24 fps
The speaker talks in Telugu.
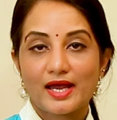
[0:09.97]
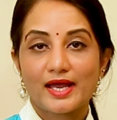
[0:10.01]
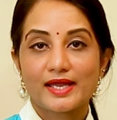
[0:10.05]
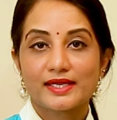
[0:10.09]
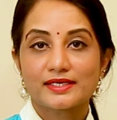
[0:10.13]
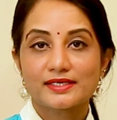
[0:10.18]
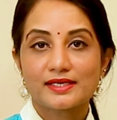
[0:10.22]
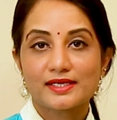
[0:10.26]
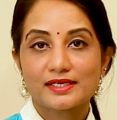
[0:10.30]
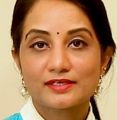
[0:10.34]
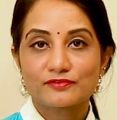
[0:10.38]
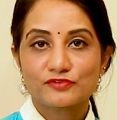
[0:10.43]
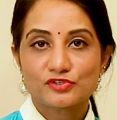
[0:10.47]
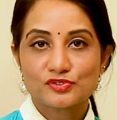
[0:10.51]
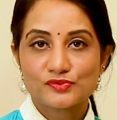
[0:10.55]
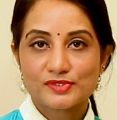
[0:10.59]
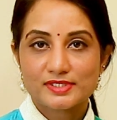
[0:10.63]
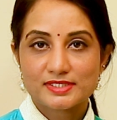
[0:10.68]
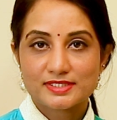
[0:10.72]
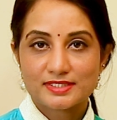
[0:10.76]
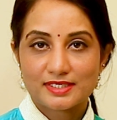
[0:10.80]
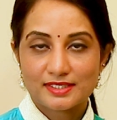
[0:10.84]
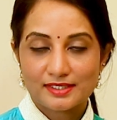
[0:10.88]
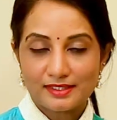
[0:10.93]
హై నైన్
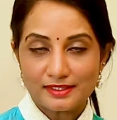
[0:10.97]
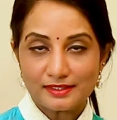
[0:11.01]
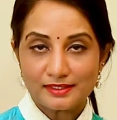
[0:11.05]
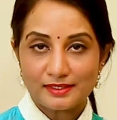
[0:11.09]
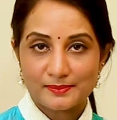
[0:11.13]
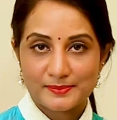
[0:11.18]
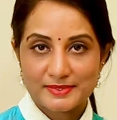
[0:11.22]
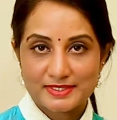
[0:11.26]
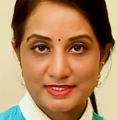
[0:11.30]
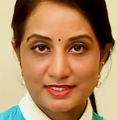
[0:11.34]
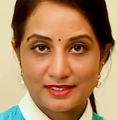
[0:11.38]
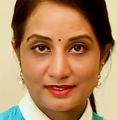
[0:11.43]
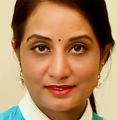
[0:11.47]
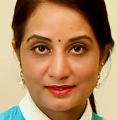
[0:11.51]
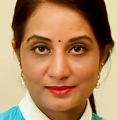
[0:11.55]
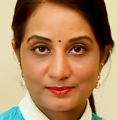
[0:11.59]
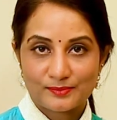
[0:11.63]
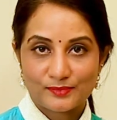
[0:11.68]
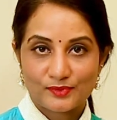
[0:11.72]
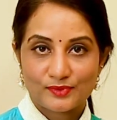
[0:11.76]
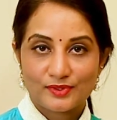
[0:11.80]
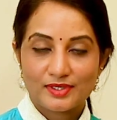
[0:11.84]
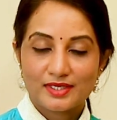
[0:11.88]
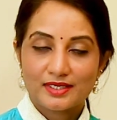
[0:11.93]
వ్యూవర్స్కి
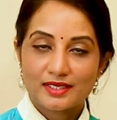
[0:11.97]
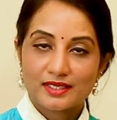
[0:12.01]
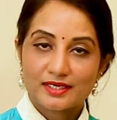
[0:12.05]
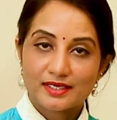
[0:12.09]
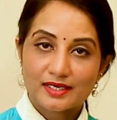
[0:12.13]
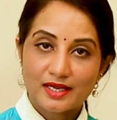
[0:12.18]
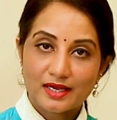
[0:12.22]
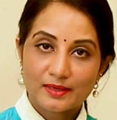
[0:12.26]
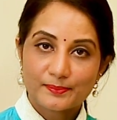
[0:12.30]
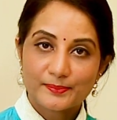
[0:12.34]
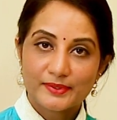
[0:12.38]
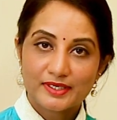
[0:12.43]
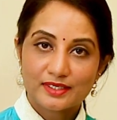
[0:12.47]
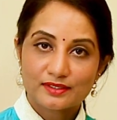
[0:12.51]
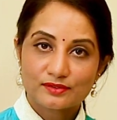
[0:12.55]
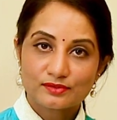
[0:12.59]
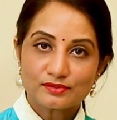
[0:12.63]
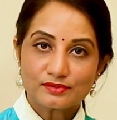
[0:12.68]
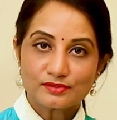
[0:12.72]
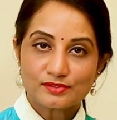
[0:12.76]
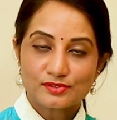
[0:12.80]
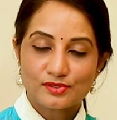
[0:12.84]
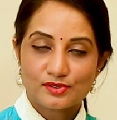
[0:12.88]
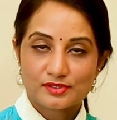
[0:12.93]
నమస్కారము నా
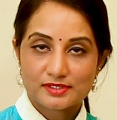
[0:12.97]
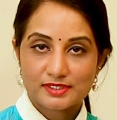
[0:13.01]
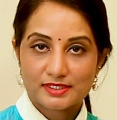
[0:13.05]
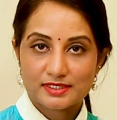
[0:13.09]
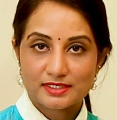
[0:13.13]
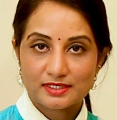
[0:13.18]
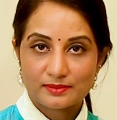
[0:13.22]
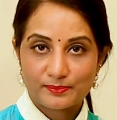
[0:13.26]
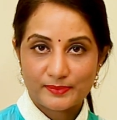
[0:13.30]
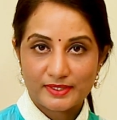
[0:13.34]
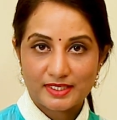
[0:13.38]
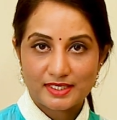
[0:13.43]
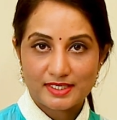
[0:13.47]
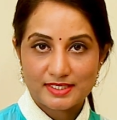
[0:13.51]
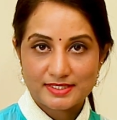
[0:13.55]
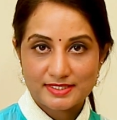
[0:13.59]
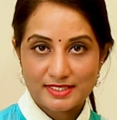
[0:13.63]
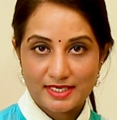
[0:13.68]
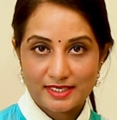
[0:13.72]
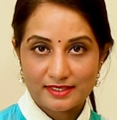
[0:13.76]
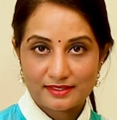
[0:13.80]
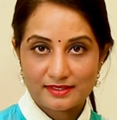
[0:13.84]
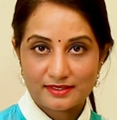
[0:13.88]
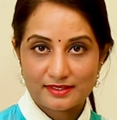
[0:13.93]
పేరు డాక్టర్ దీపికా
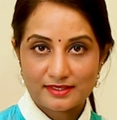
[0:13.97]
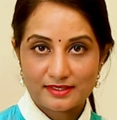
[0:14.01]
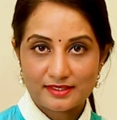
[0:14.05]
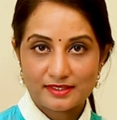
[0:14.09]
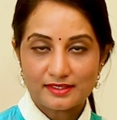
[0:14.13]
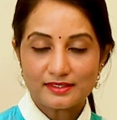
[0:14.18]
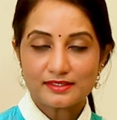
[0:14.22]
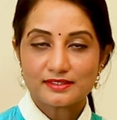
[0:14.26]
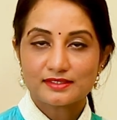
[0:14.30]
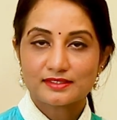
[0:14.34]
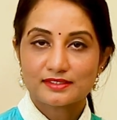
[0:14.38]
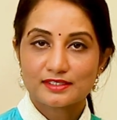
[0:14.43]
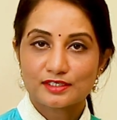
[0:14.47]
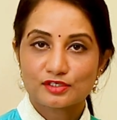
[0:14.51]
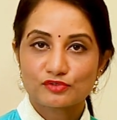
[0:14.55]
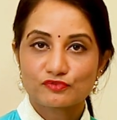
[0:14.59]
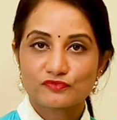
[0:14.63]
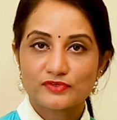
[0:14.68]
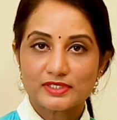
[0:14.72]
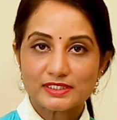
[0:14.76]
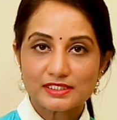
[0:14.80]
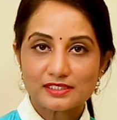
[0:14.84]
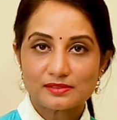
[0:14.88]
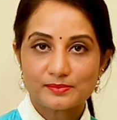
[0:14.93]
సాయి రెడ్డి నేను
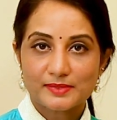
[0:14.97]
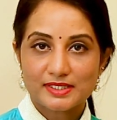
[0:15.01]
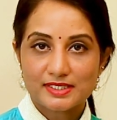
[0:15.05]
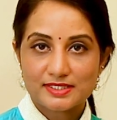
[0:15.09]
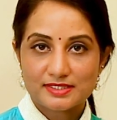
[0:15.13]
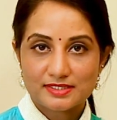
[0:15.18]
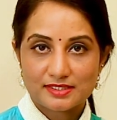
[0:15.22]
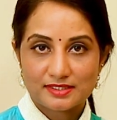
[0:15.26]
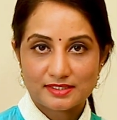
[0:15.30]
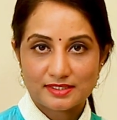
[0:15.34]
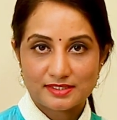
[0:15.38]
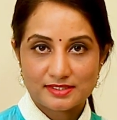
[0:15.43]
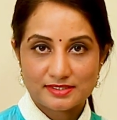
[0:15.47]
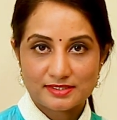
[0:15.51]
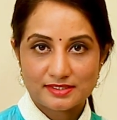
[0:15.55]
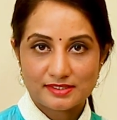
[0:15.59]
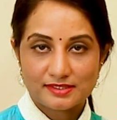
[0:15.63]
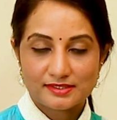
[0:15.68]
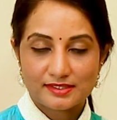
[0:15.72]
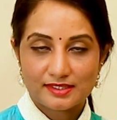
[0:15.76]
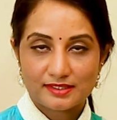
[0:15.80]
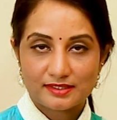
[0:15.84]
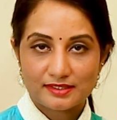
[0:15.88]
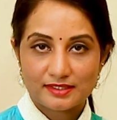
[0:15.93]
ఫీటల్ మెడిసిన్
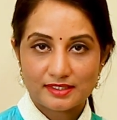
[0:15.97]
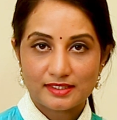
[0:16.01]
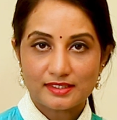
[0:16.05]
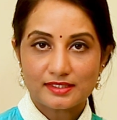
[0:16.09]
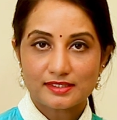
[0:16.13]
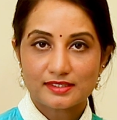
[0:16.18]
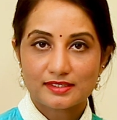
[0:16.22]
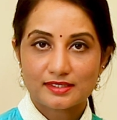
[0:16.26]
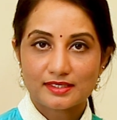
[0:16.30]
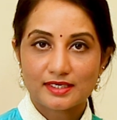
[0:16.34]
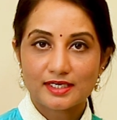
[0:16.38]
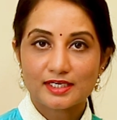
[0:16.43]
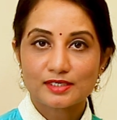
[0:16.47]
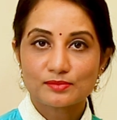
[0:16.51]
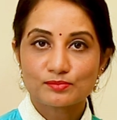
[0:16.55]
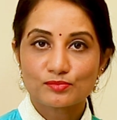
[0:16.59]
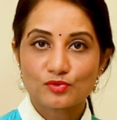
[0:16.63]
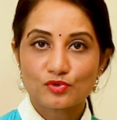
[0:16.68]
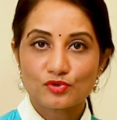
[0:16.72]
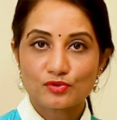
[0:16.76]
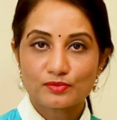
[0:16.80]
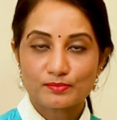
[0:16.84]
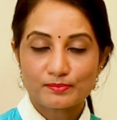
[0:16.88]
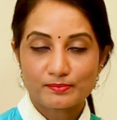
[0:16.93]
కన్సల్టెంట్ని
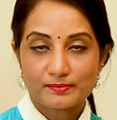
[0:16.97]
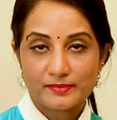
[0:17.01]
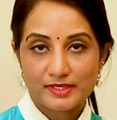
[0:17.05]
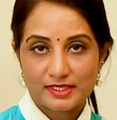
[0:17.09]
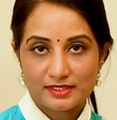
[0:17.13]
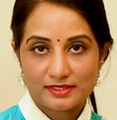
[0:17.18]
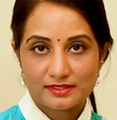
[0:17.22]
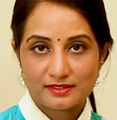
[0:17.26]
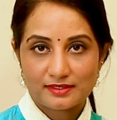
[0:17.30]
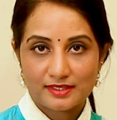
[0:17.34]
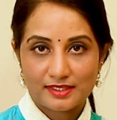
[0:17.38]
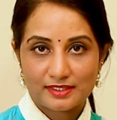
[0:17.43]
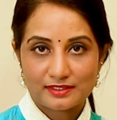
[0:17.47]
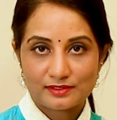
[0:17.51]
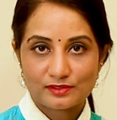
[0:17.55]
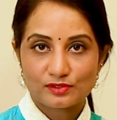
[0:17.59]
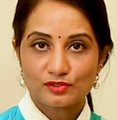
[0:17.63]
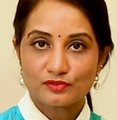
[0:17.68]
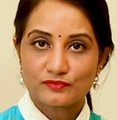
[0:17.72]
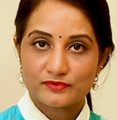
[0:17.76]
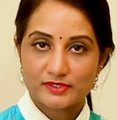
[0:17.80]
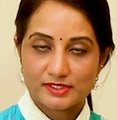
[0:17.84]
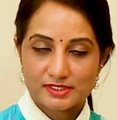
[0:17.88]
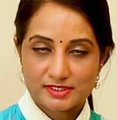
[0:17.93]
రెయిన్బో బర్త్
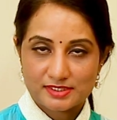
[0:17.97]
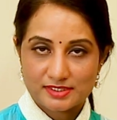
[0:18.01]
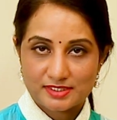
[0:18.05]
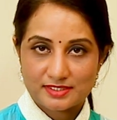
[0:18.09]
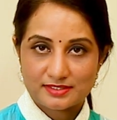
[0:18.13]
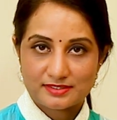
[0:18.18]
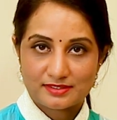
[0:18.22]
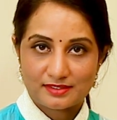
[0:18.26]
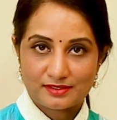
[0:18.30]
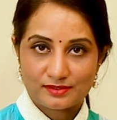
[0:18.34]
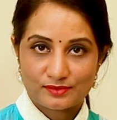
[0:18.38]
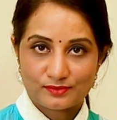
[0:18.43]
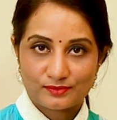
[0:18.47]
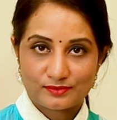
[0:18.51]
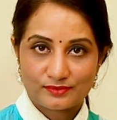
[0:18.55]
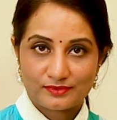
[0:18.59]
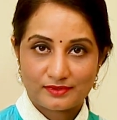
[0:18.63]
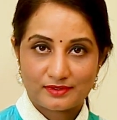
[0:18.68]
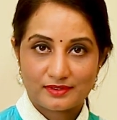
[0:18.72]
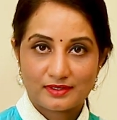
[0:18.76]
రైట్లో వర్క్ చేస్తాను